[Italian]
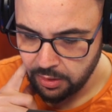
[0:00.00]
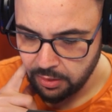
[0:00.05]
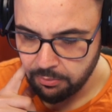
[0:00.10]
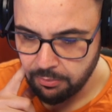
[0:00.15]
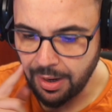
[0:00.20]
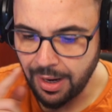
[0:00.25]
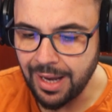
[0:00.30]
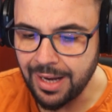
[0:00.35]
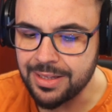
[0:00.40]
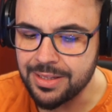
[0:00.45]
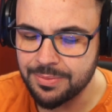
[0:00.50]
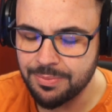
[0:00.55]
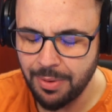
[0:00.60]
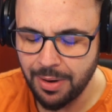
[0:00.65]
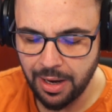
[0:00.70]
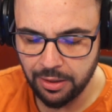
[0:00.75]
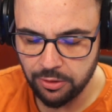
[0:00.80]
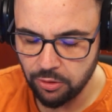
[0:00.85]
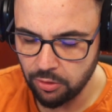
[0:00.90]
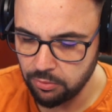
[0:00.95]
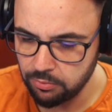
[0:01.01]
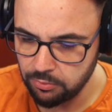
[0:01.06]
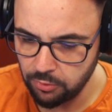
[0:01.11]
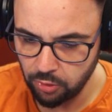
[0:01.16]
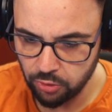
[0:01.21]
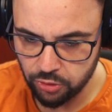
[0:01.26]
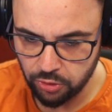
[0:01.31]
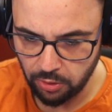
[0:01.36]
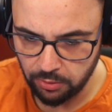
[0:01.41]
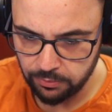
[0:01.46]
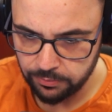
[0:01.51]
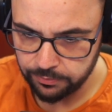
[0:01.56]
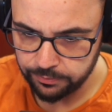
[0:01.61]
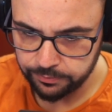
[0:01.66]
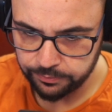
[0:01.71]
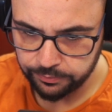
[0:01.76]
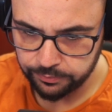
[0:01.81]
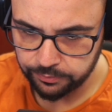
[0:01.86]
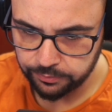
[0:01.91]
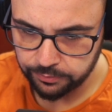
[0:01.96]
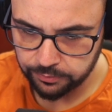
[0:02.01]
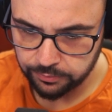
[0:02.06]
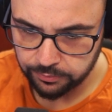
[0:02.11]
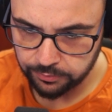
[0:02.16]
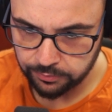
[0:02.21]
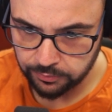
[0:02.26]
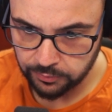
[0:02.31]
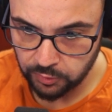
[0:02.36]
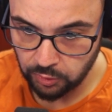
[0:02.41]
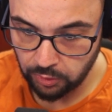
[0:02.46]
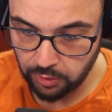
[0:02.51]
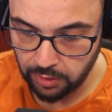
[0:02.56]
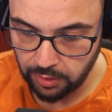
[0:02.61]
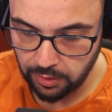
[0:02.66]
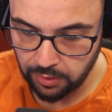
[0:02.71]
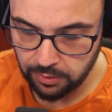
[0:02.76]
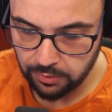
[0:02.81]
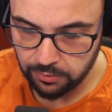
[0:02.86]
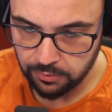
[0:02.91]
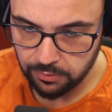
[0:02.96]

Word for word: Magari sbaglio, lo so Ok